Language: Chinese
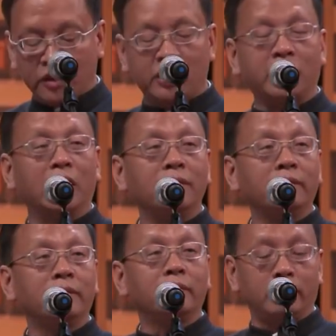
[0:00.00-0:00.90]
其根；
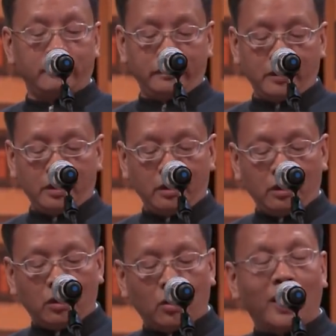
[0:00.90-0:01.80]

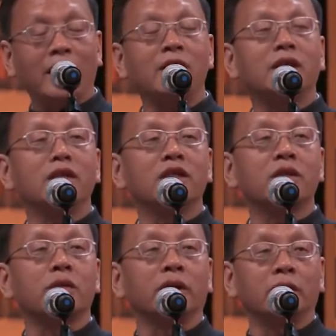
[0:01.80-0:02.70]
淮山之
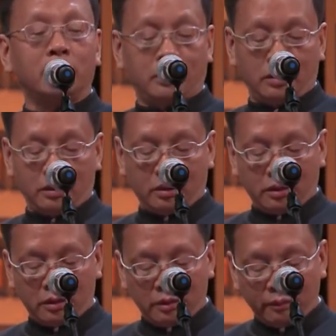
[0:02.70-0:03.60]
水，
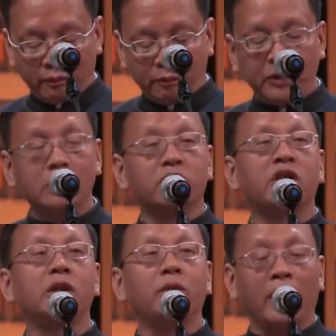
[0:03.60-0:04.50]
必有
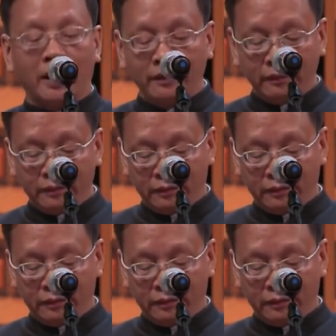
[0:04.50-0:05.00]
其源。